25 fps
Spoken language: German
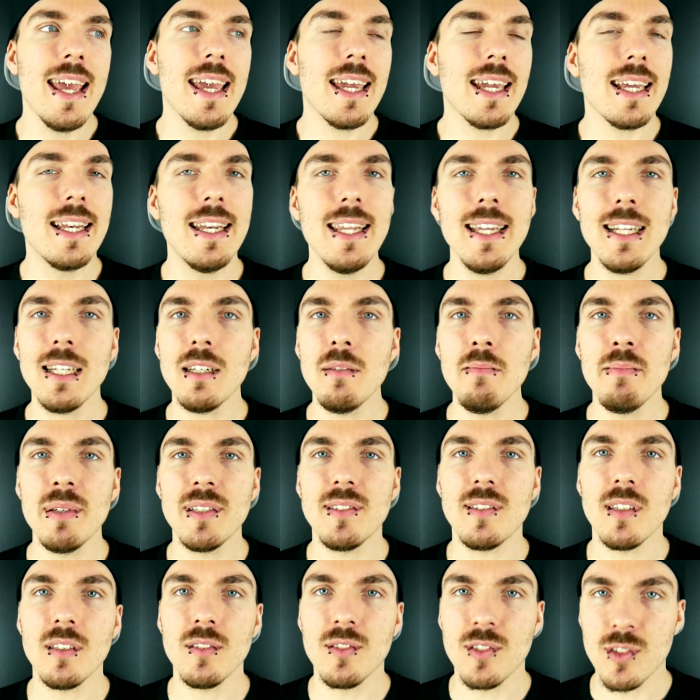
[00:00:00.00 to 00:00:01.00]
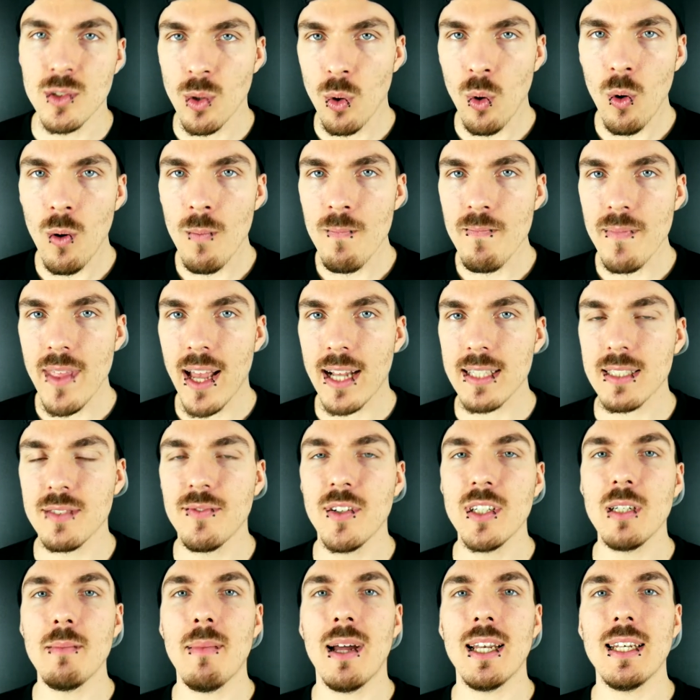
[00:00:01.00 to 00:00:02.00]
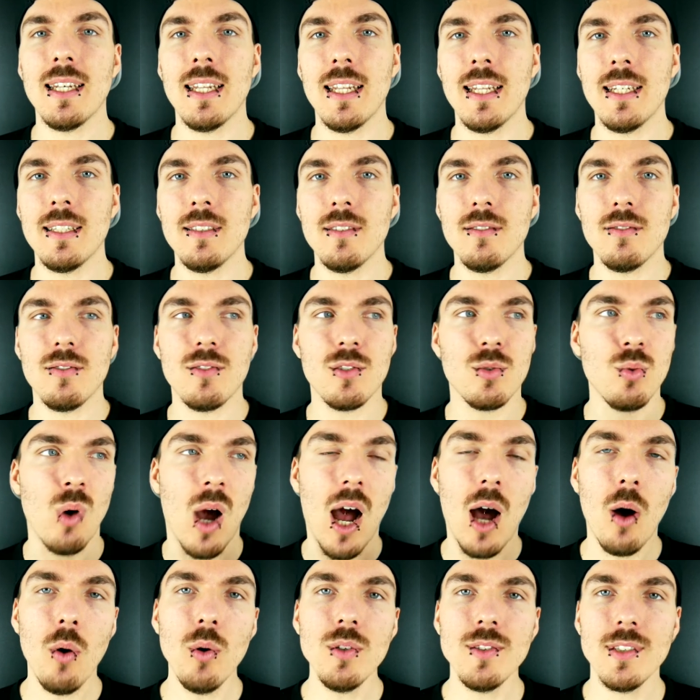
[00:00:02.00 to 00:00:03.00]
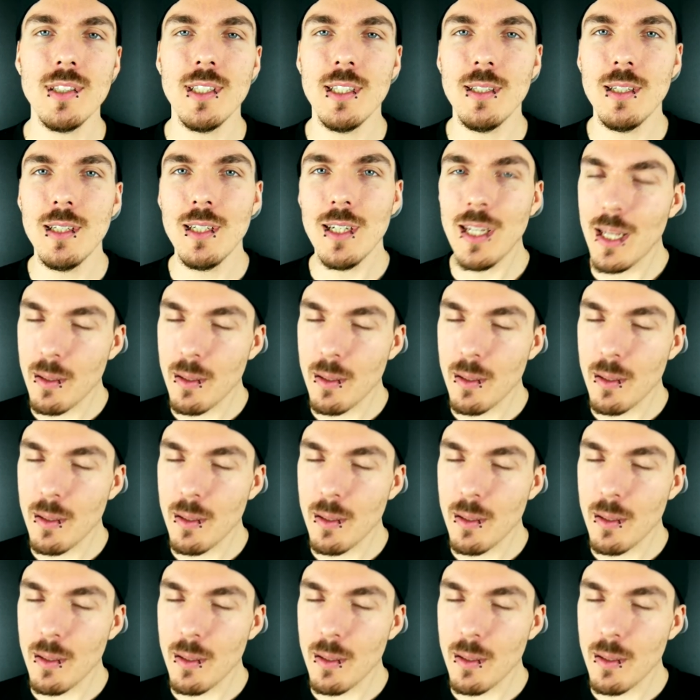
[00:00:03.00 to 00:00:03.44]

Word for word: Klingt ein bisschen so, als würde man den zu Hause